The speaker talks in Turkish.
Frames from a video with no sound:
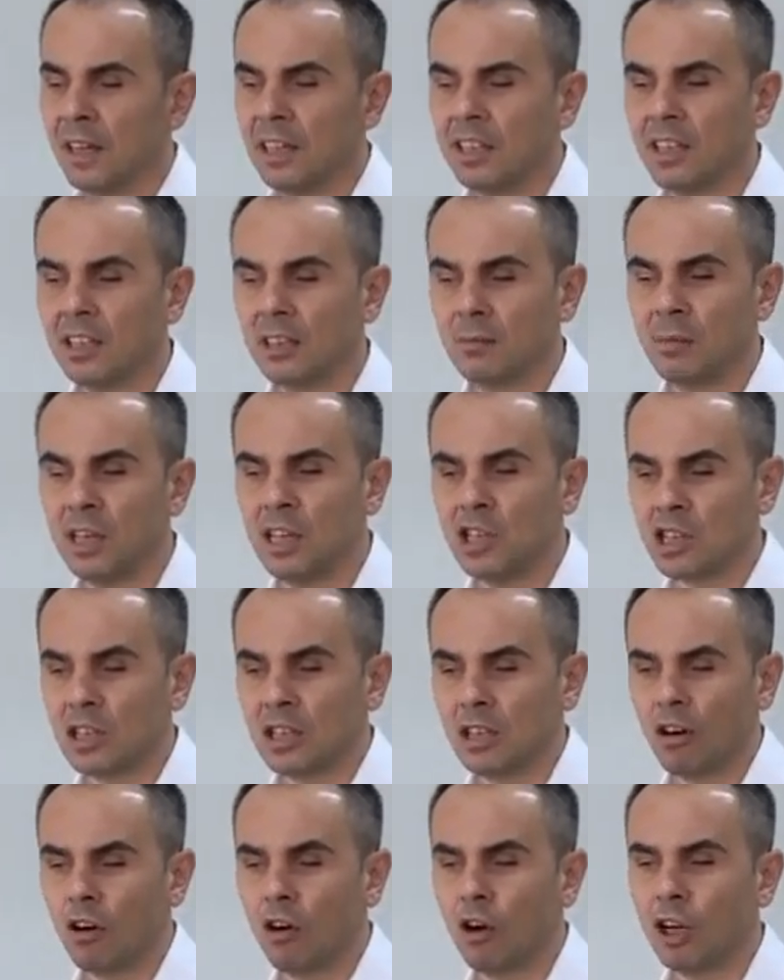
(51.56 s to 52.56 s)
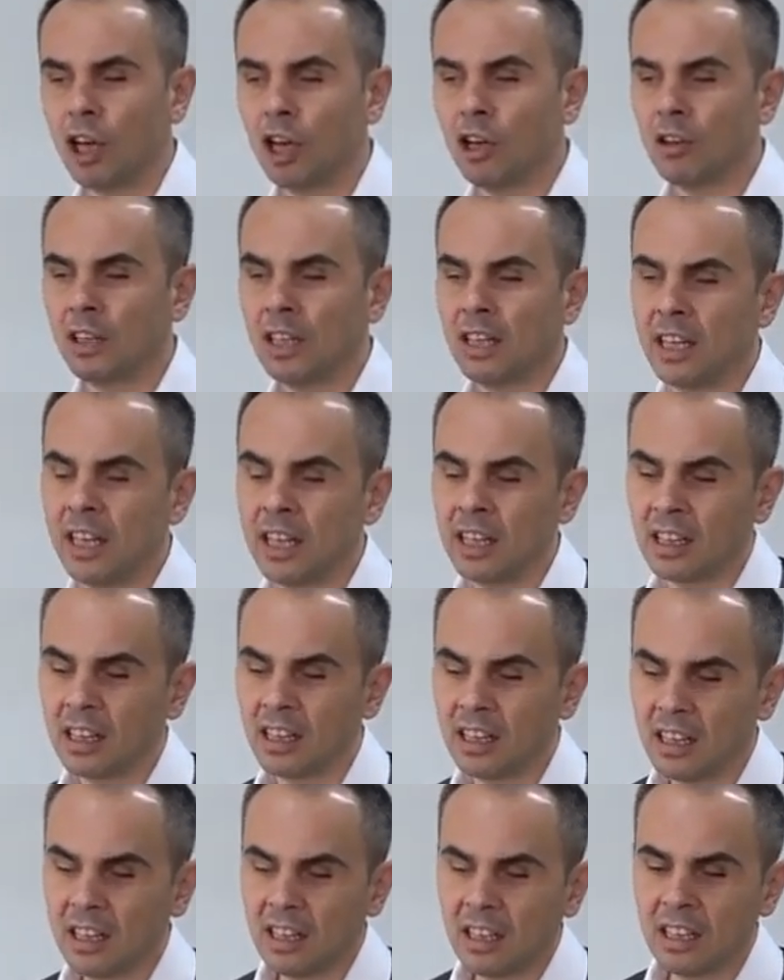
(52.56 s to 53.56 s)
fethetmiş, ona yönelik
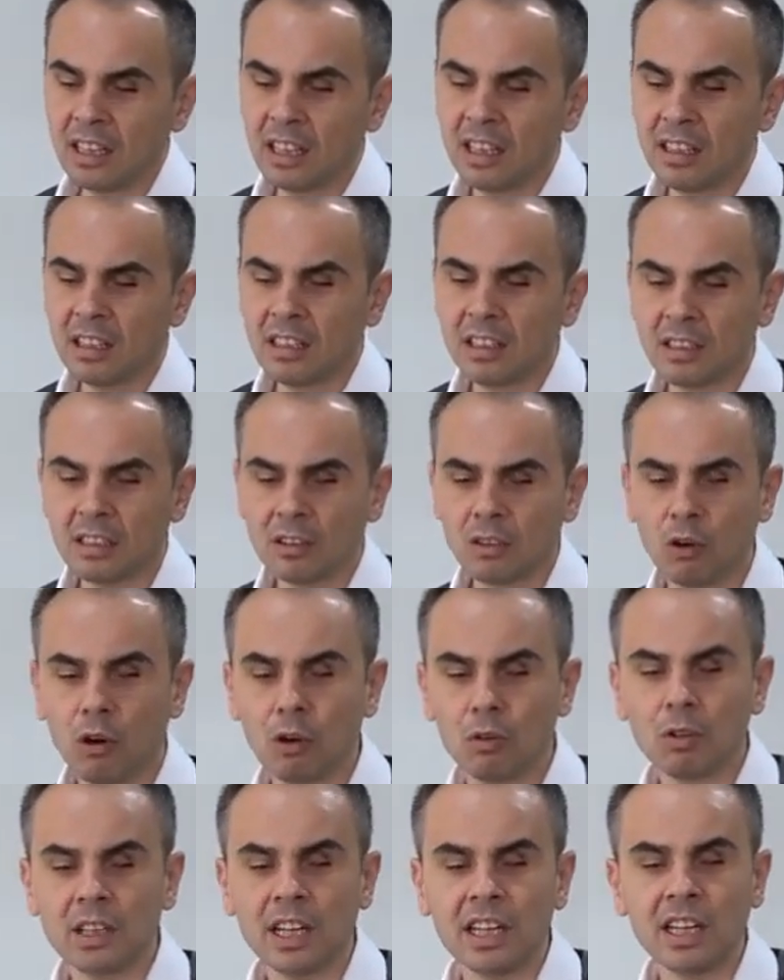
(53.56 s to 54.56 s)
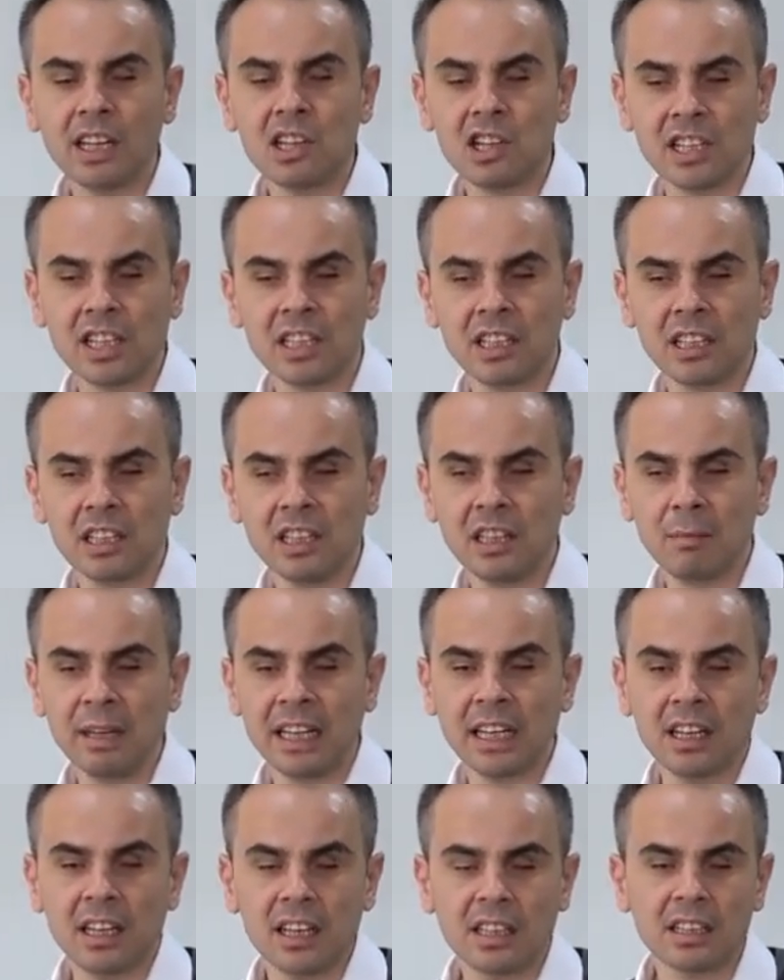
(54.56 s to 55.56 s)
konuları işledik değil
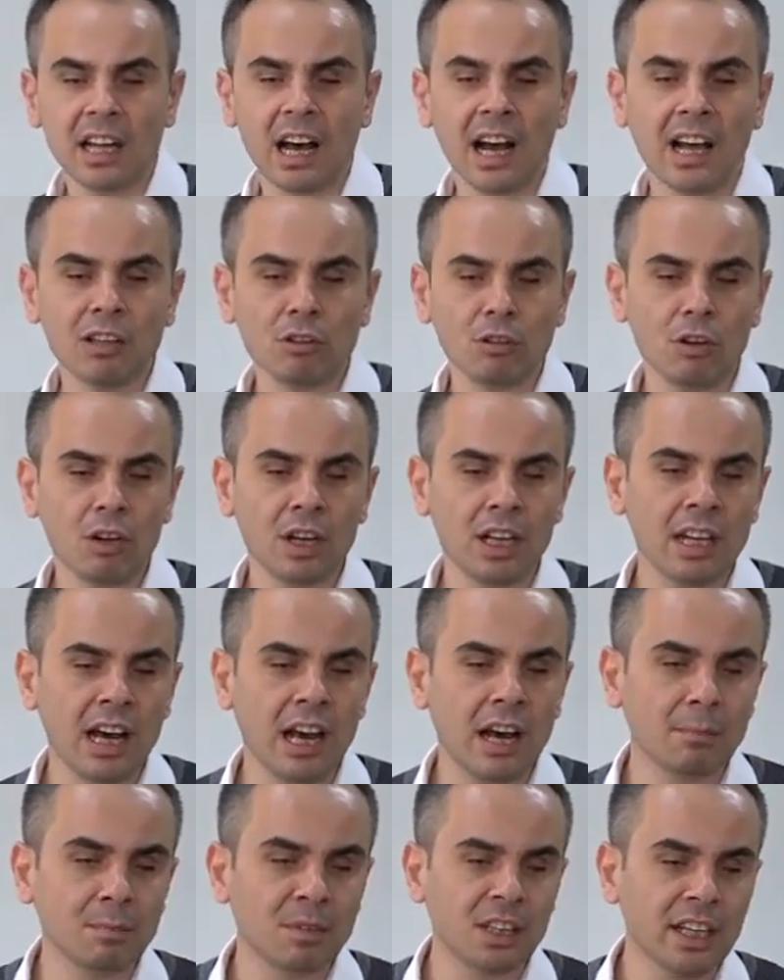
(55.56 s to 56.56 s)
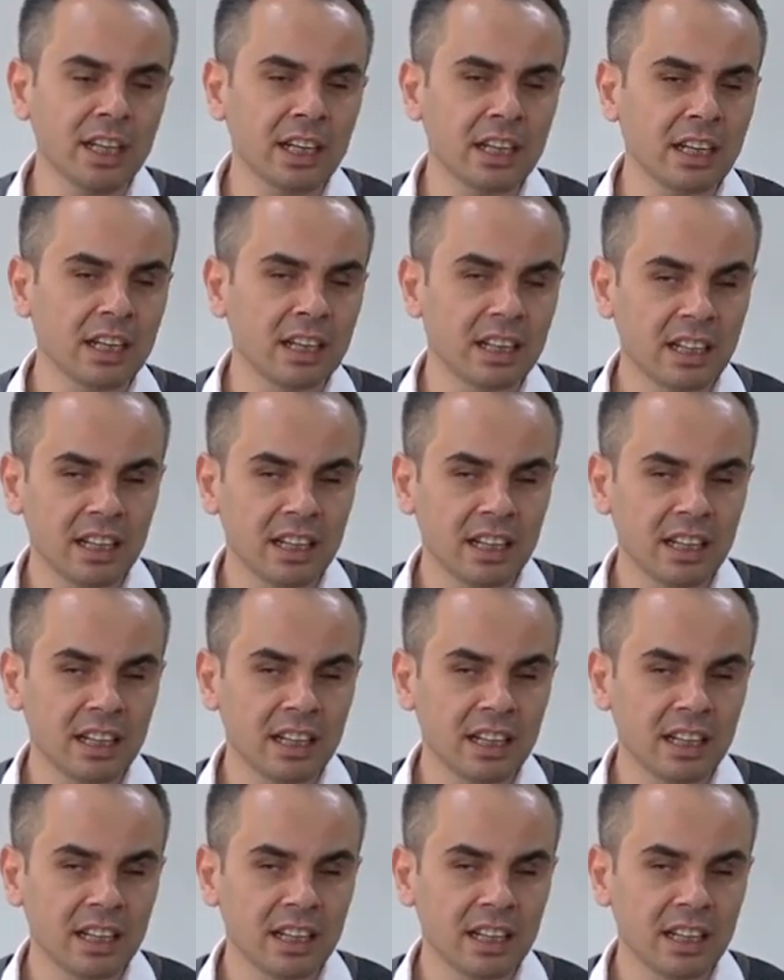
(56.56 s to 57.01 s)
mi? Daha sonra ne yaptık?